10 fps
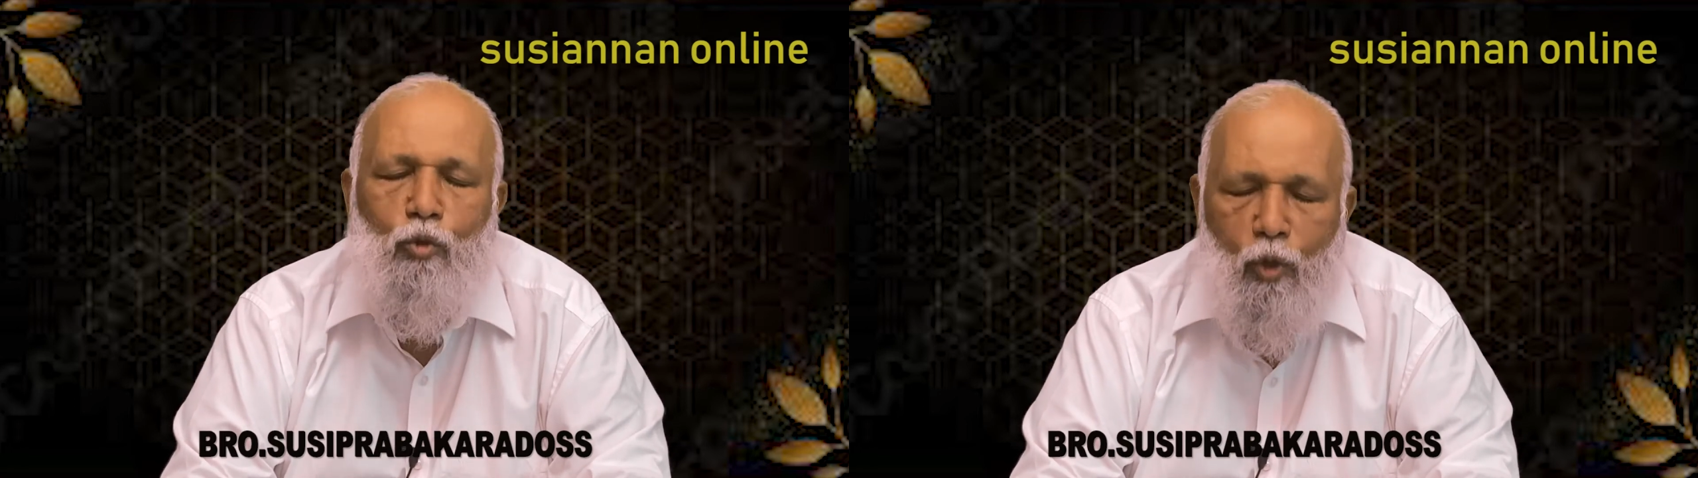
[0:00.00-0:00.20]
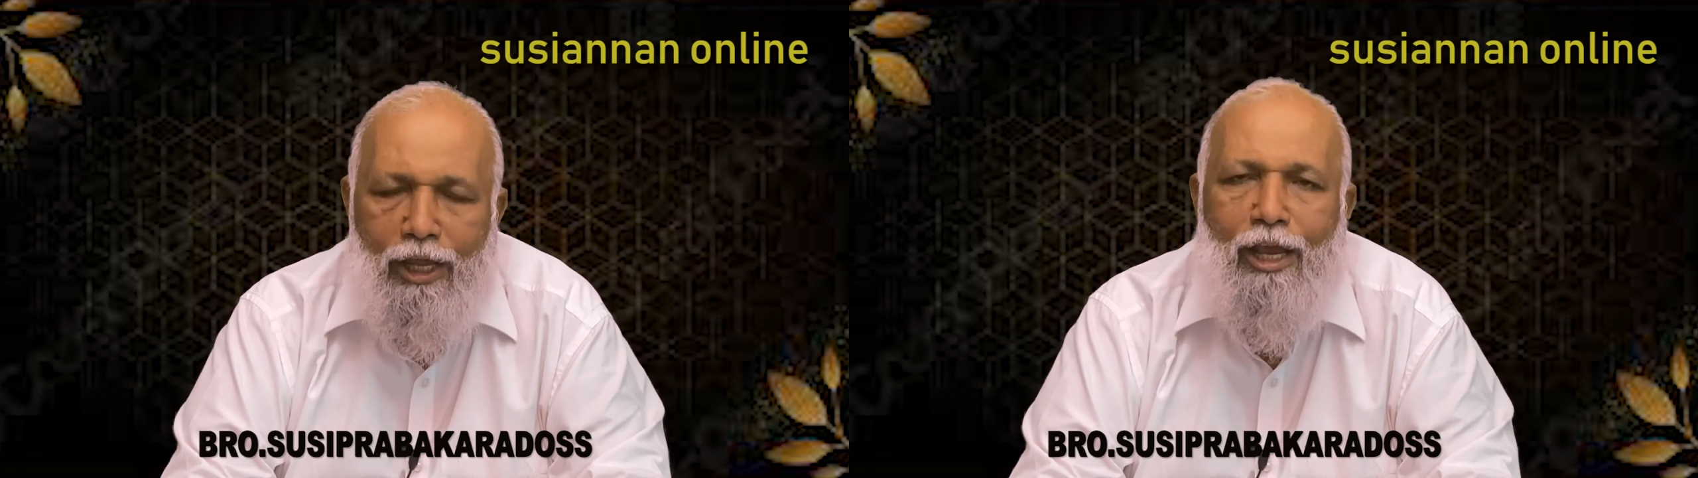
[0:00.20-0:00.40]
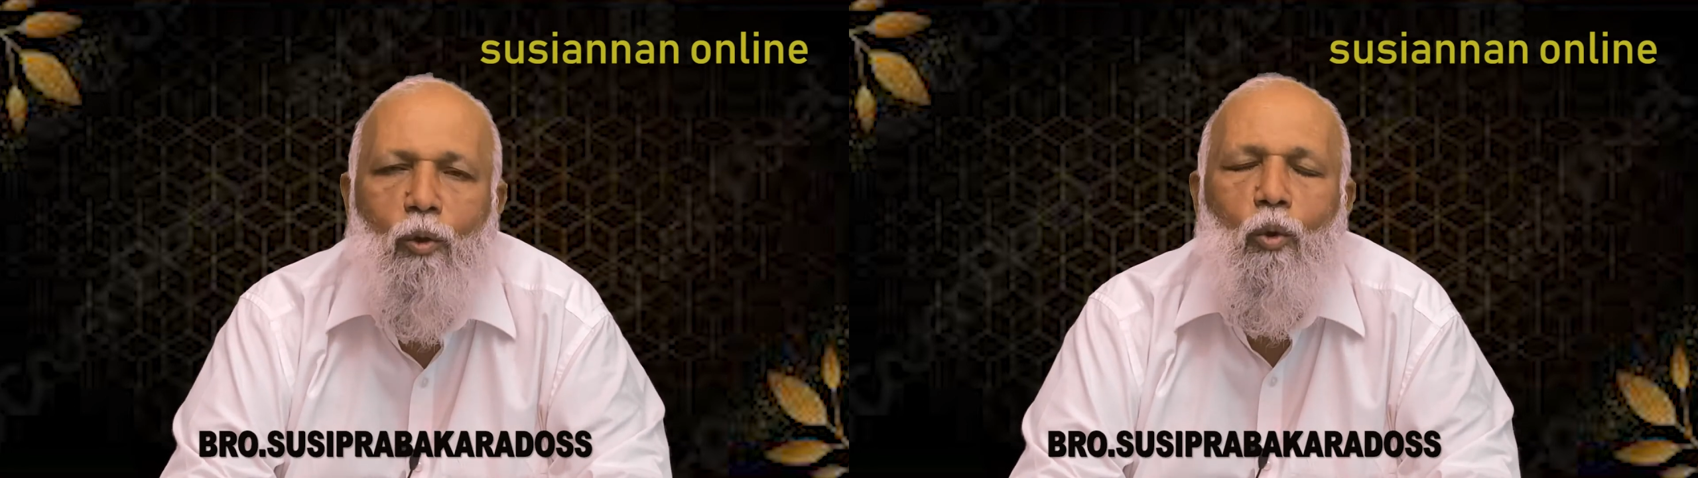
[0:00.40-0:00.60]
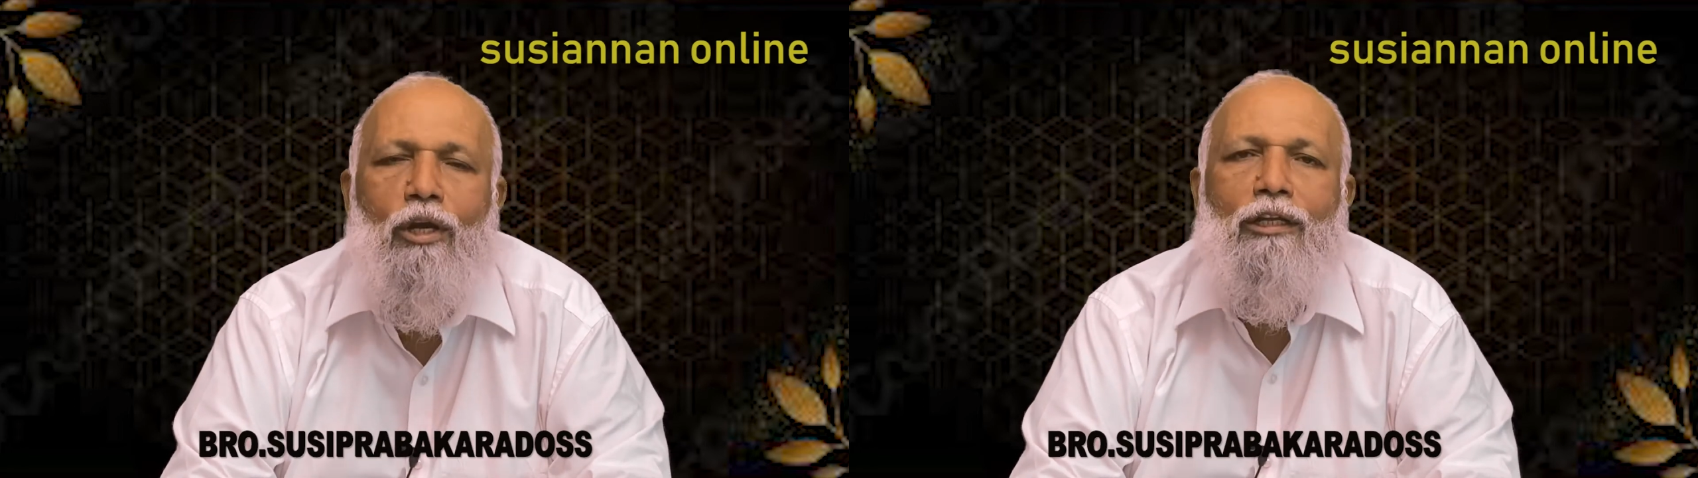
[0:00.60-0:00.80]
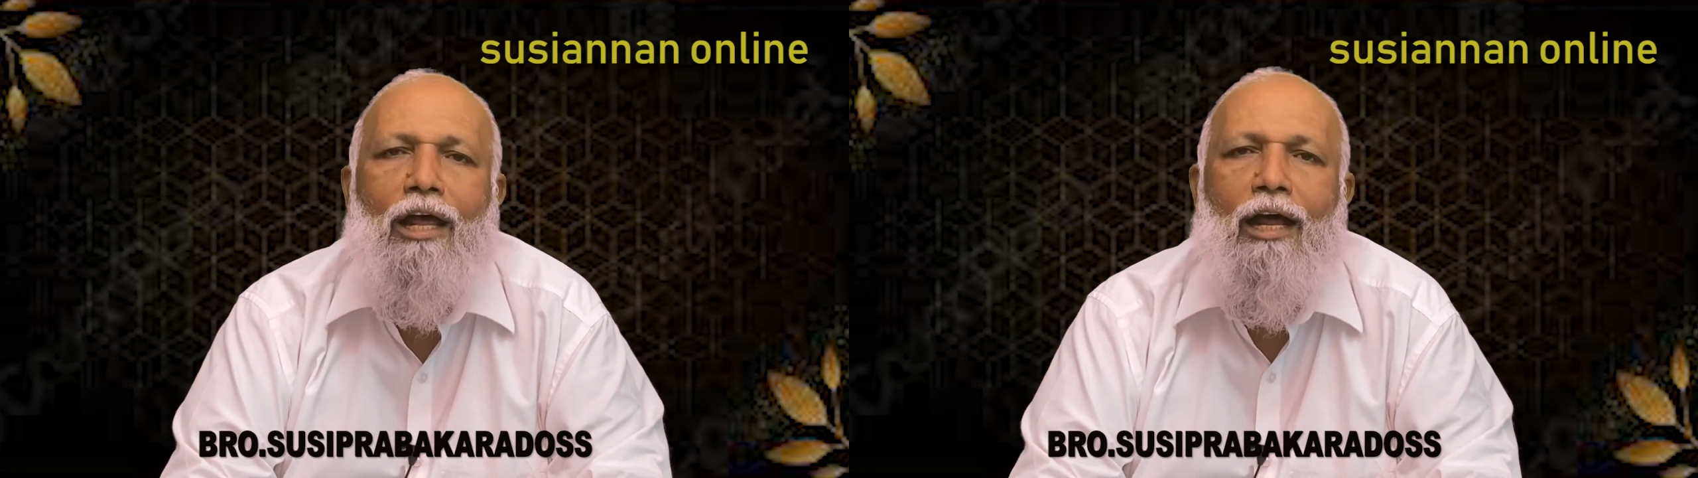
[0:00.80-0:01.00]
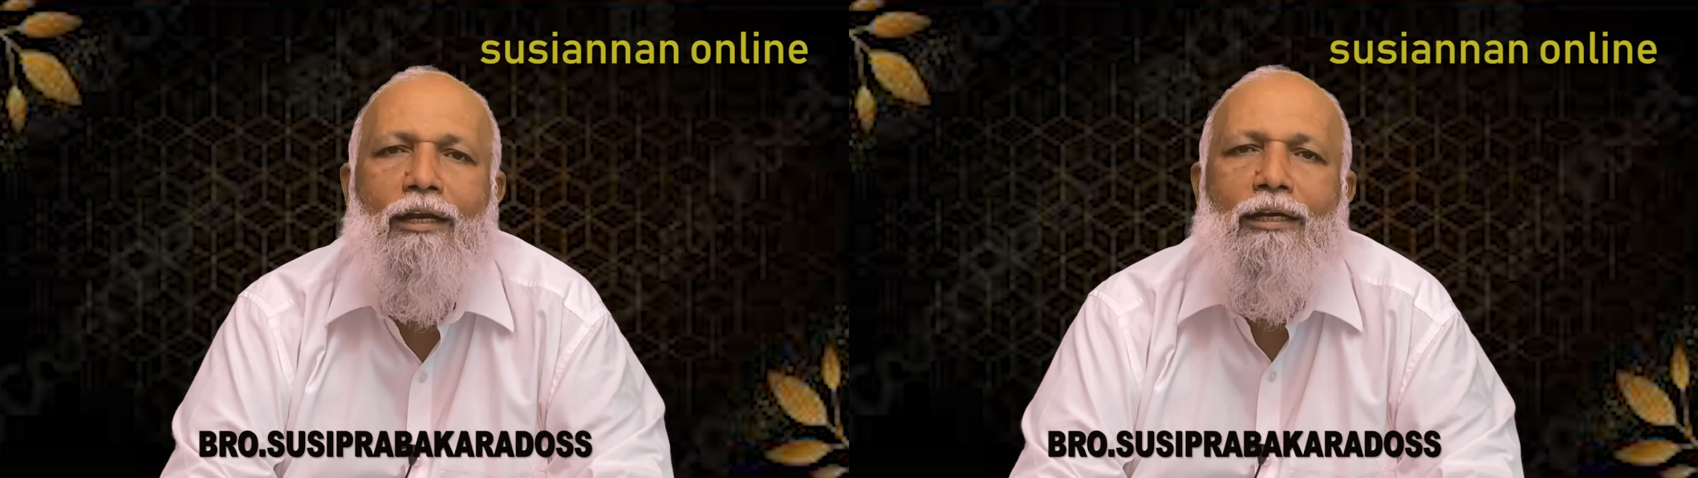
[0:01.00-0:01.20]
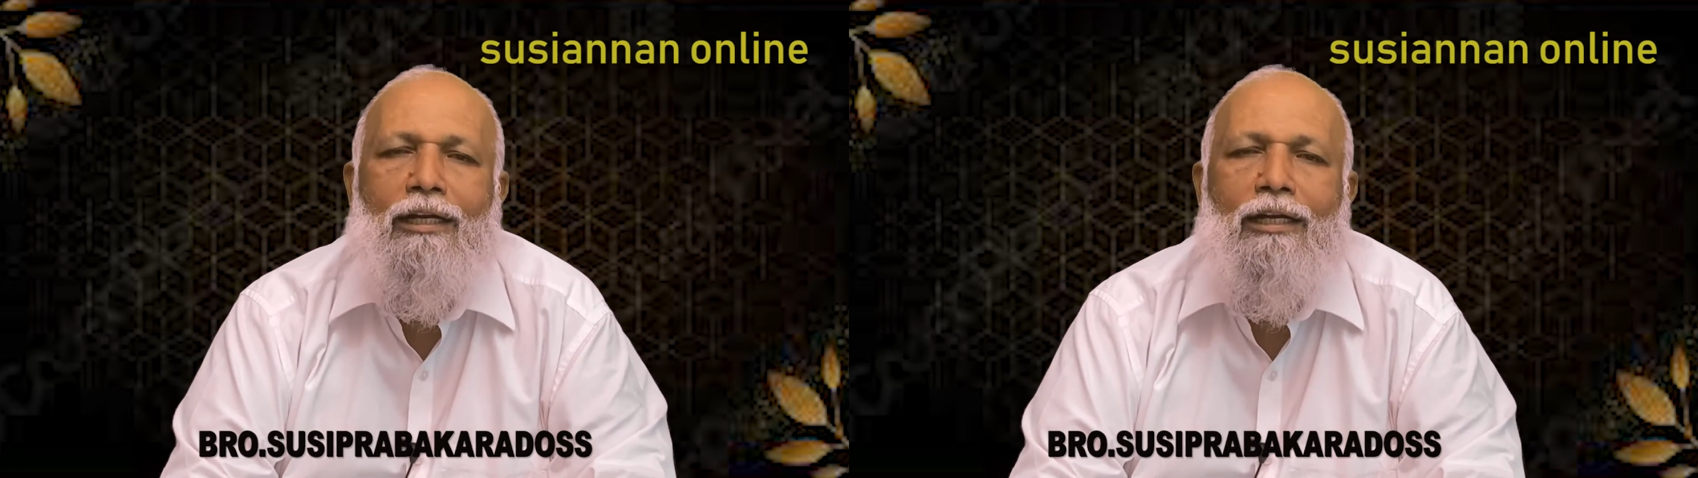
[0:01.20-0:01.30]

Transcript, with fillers: துணையை கொண்டுதான்